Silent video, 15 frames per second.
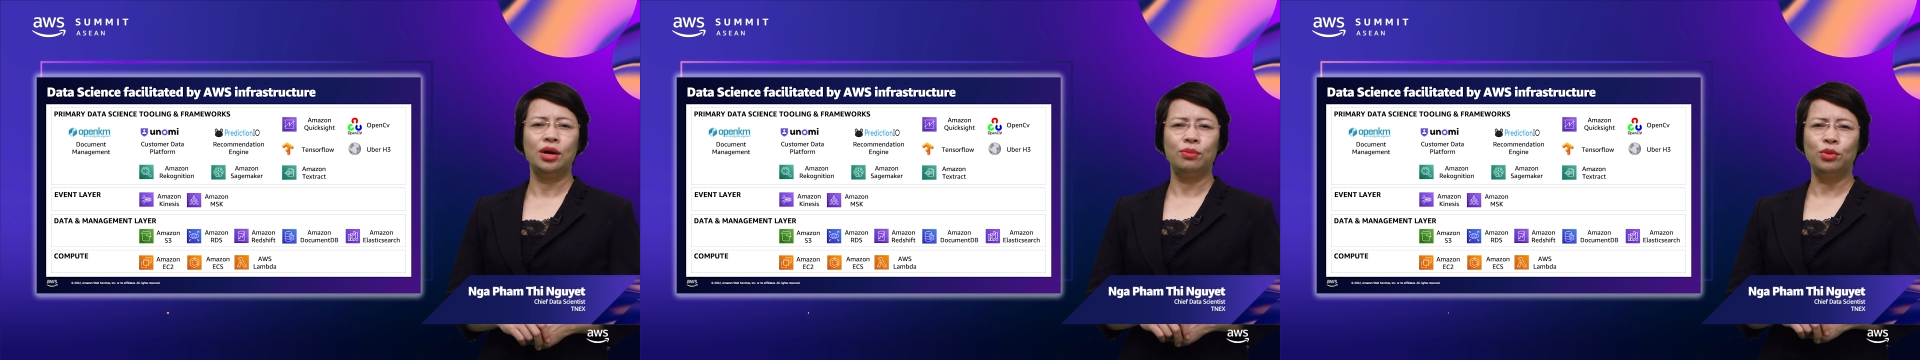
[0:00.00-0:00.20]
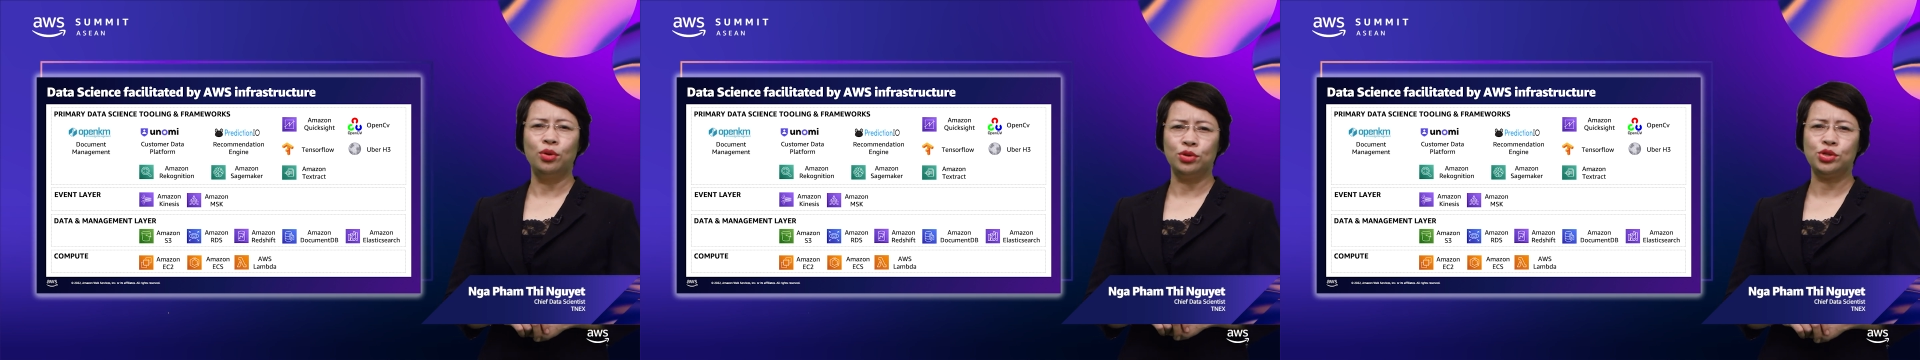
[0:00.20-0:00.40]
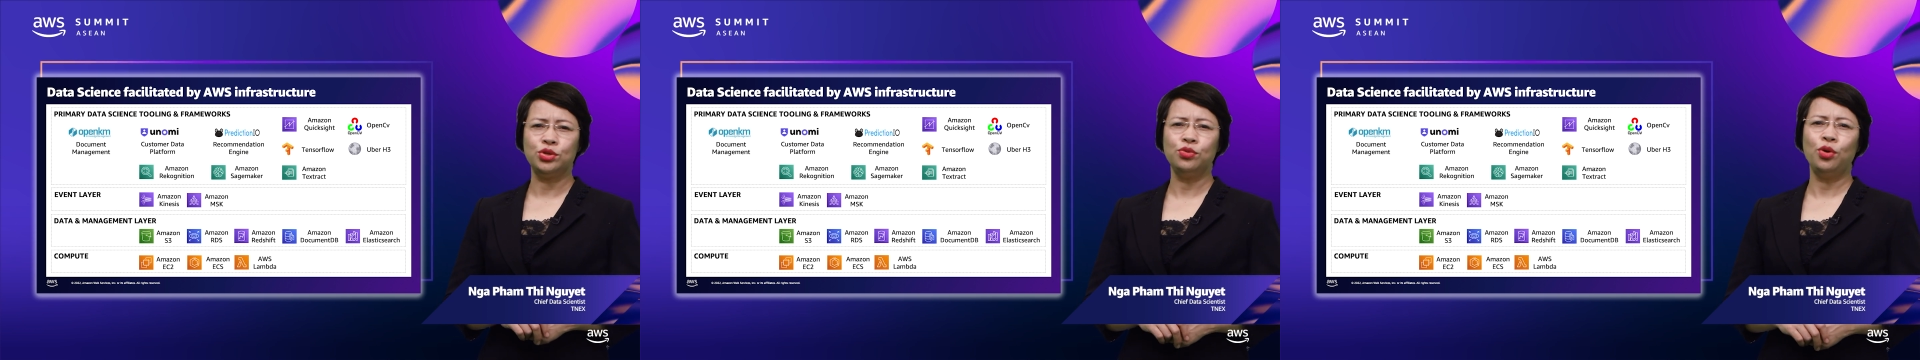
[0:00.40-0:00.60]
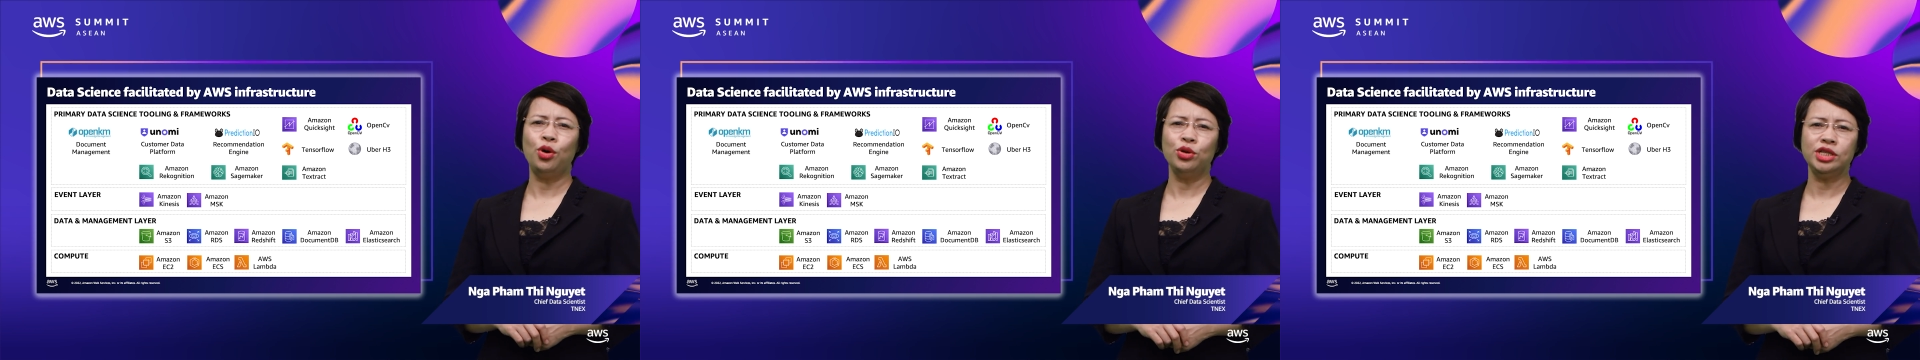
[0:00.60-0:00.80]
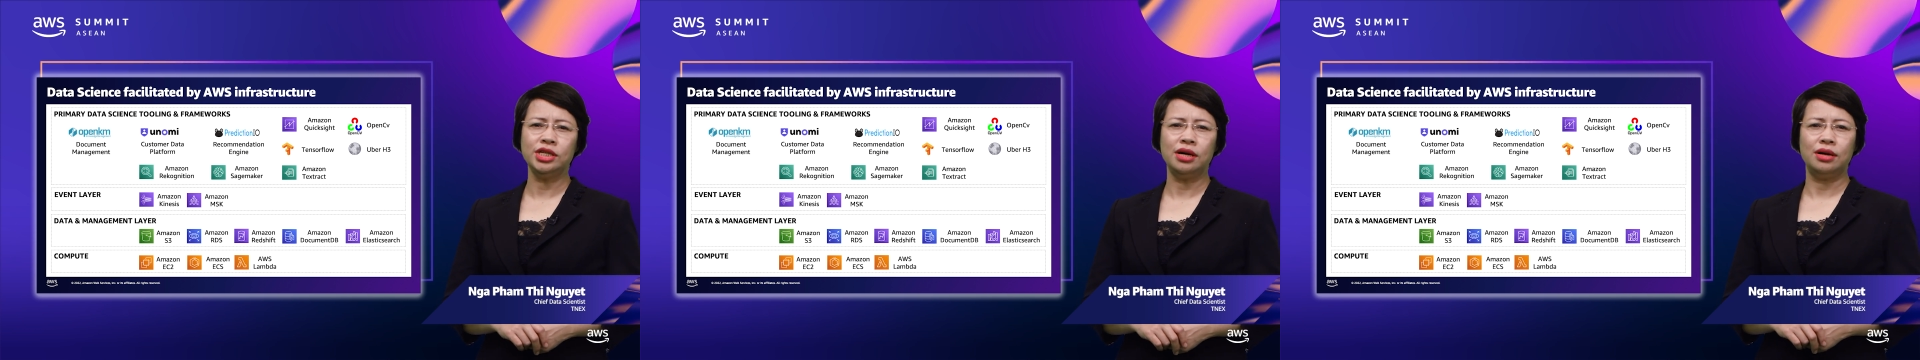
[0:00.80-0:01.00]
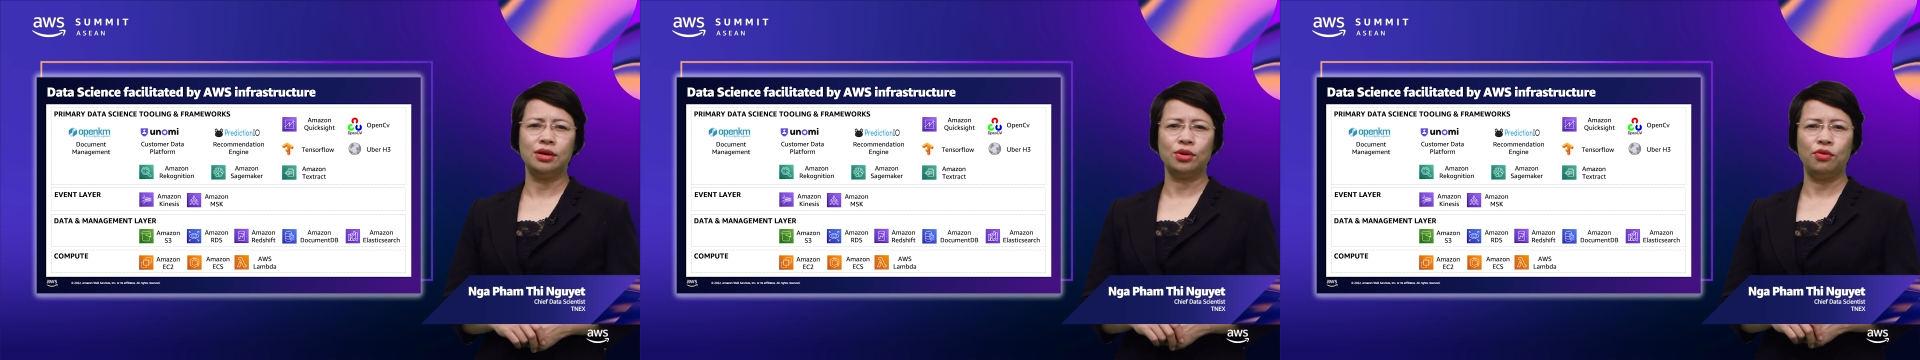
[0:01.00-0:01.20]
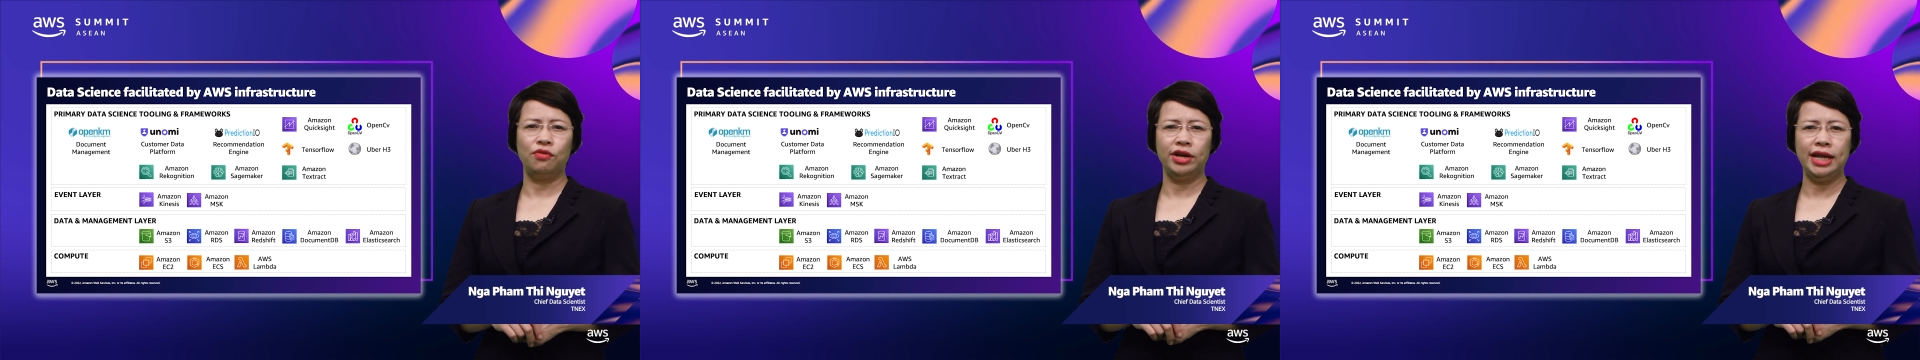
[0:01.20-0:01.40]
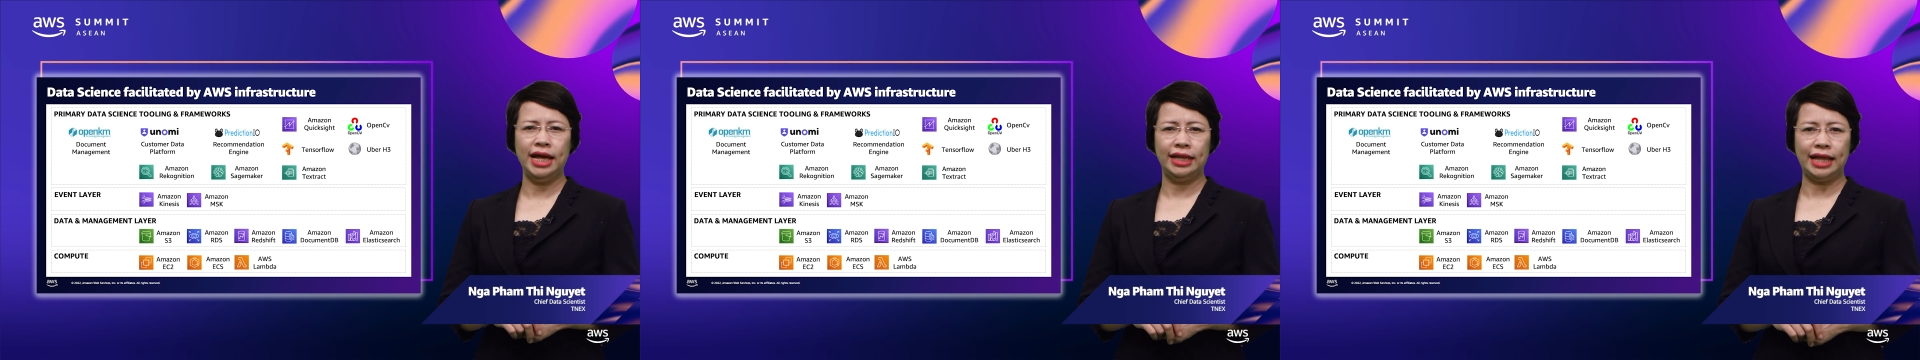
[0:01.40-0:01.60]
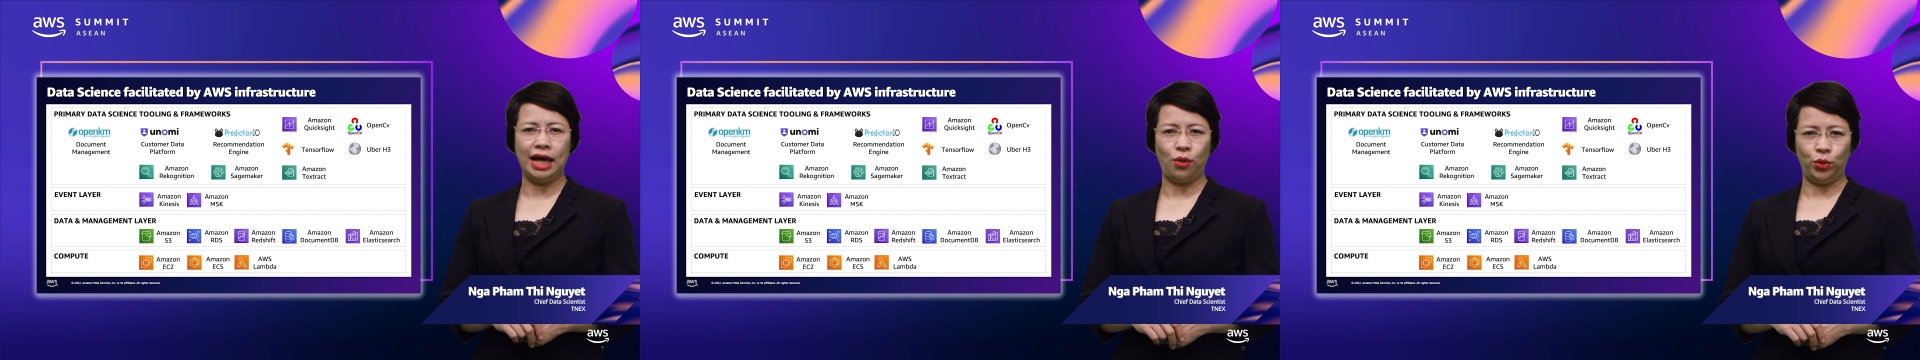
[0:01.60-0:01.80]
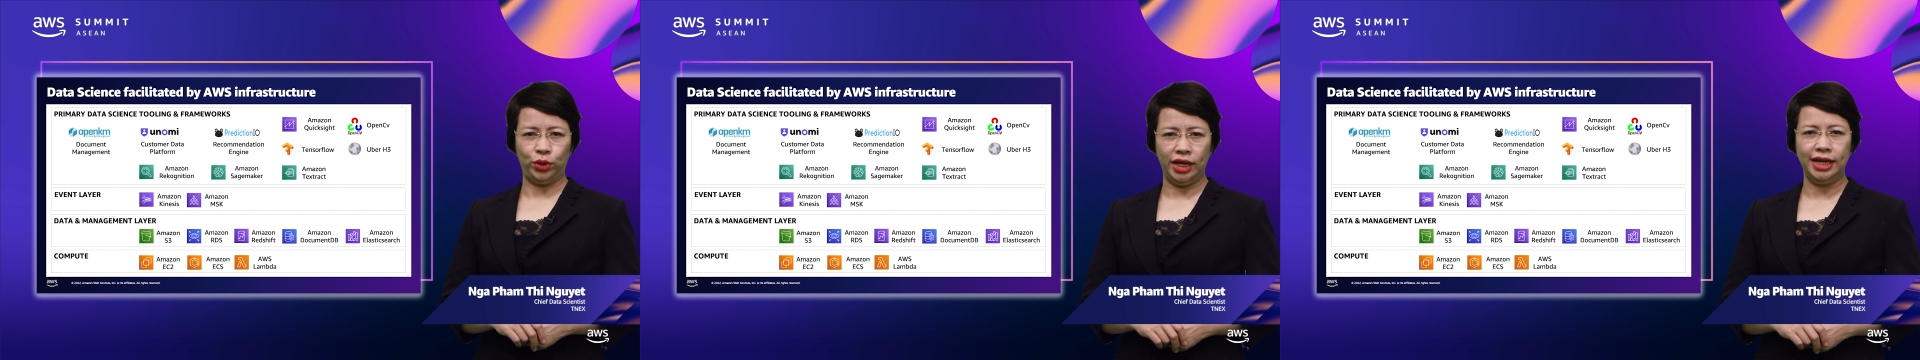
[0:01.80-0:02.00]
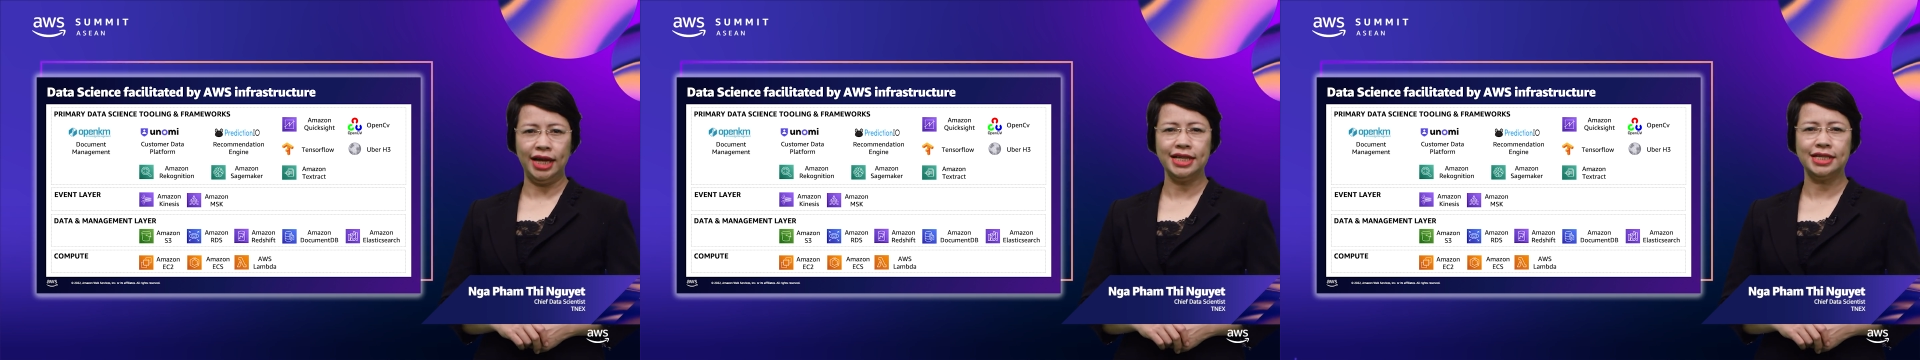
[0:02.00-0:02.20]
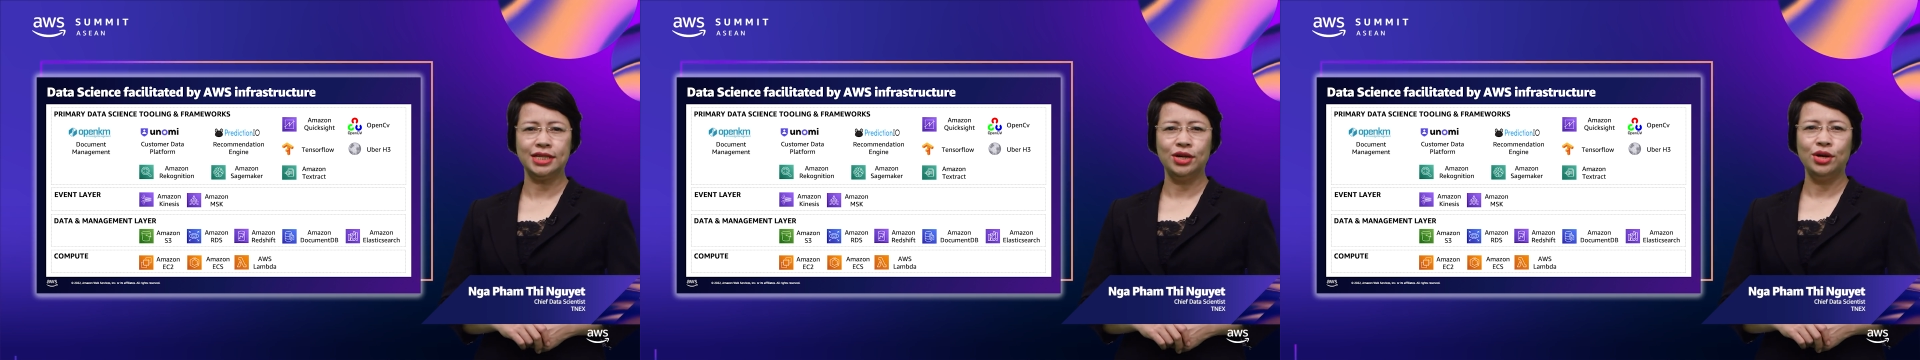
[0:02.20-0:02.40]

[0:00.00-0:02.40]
bổ sung hỗ trợ cùng với nền tảng của TNEX,